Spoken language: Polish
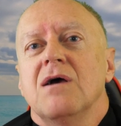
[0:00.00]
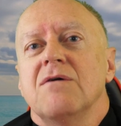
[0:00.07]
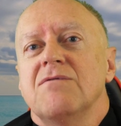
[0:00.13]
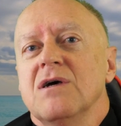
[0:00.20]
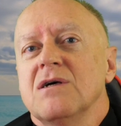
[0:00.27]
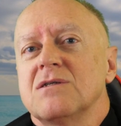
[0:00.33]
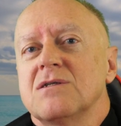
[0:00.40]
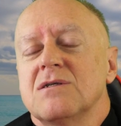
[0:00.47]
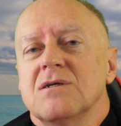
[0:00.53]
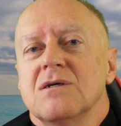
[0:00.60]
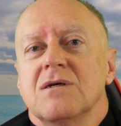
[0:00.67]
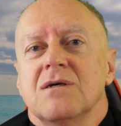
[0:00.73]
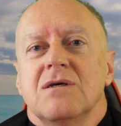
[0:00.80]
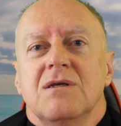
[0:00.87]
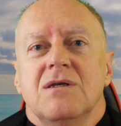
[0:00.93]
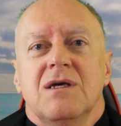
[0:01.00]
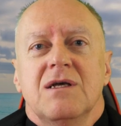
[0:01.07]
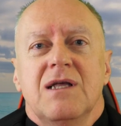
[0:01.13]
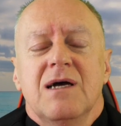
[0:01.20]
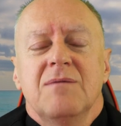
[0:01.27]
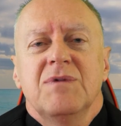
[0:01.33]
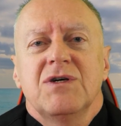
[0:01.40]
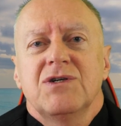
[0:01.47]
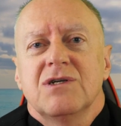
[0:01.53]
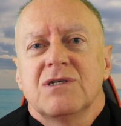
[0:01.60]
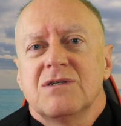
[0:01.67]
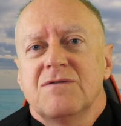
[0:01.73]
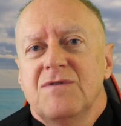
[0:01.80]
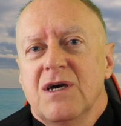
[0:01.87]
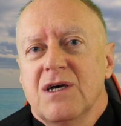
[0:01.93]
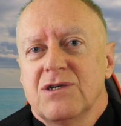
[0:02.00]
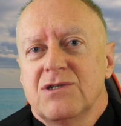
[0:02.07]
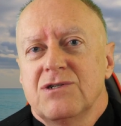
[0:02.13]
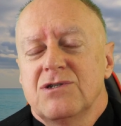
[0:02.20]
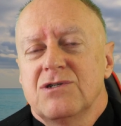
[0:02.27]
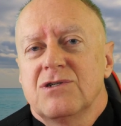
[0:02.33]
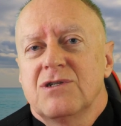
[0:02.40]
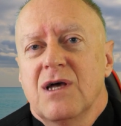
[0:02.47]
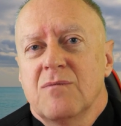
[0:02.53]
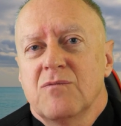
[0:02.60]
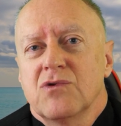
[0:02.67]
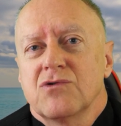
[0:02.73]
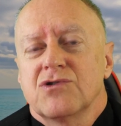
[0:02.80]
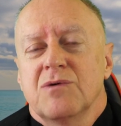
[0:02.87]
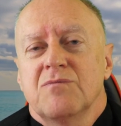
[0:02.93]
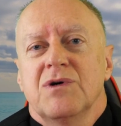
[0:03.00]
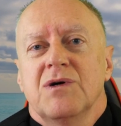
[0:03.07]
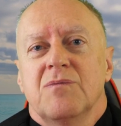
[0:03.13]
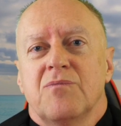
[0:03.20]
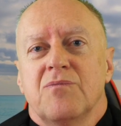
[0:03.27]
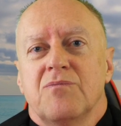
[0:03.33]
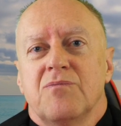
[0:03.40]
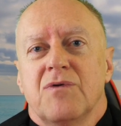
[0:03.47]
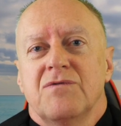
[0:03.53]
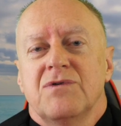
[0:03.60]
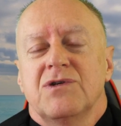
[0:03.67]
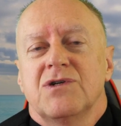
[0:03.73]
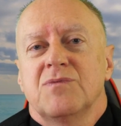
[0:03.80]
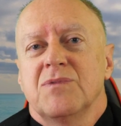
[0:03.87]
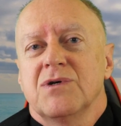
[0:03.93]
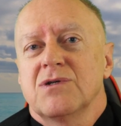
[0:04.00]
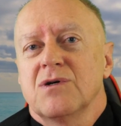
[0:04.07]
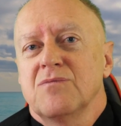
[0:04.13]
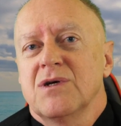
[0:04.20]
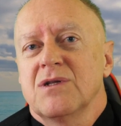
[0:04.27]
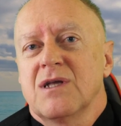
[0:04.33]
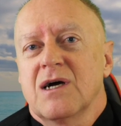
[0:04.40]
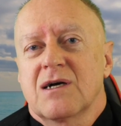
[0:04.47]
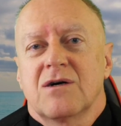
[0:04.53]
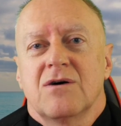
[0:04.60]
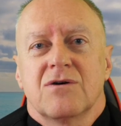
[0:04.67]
Więc y, nie dajmy się zwieść temu, że my powinniśmy sobie tak